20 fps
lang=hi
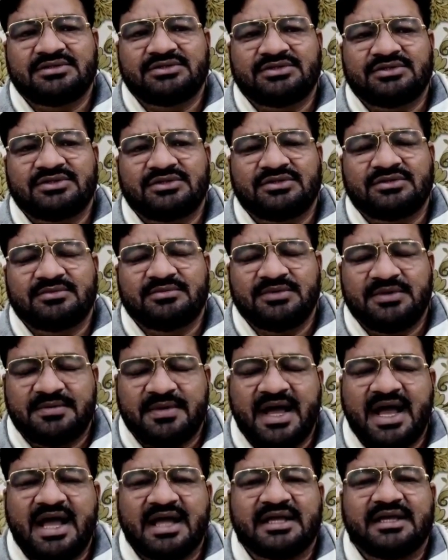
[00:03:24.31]
जो
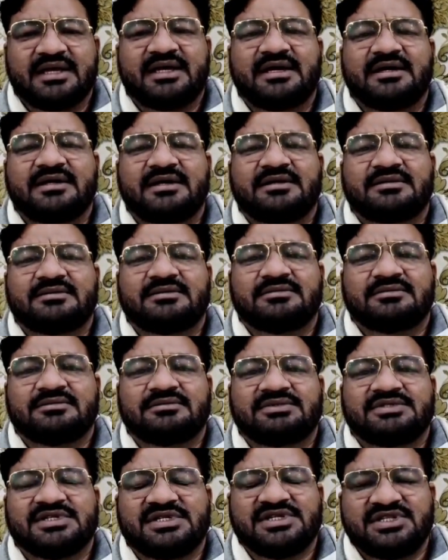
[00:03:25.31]
विभाग है
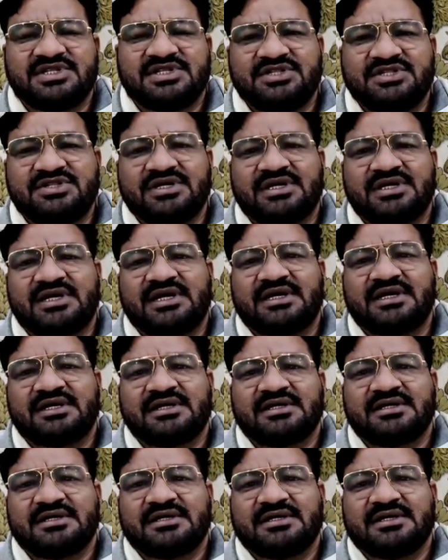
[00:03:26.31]
चिंतित है
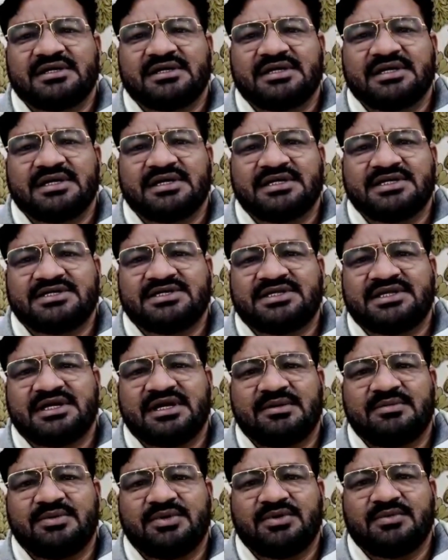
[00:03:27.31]
कि किस
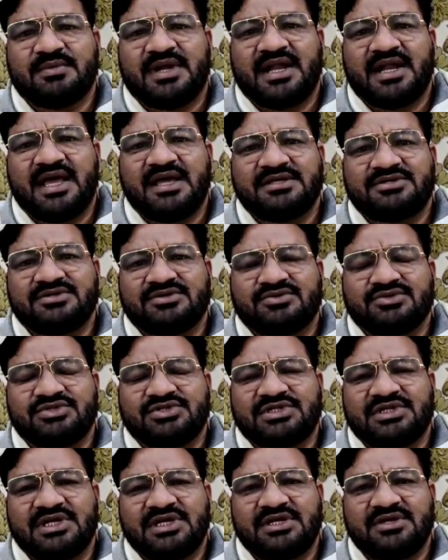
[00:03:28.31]
तरह हम लोग बनाए जो
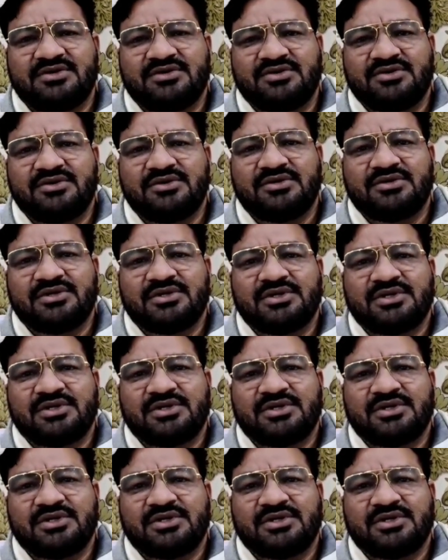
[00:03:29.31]
कुछ नहीं हो